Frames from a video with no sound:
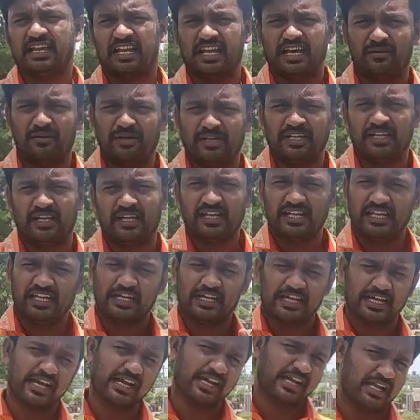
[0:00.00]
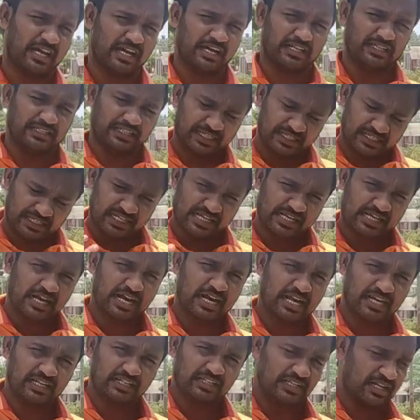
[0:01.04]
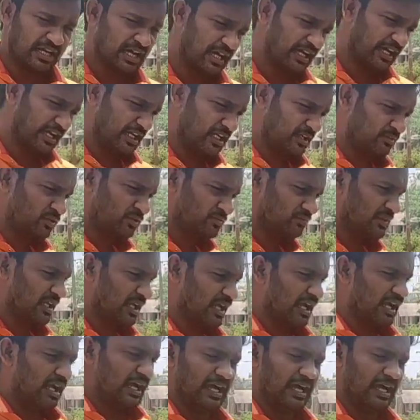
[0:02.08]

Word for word: சிக்கல் அப்படின்னா நீங்கள் கேட்கலாம் என்ன காரணத்துக்காக இன்னமும்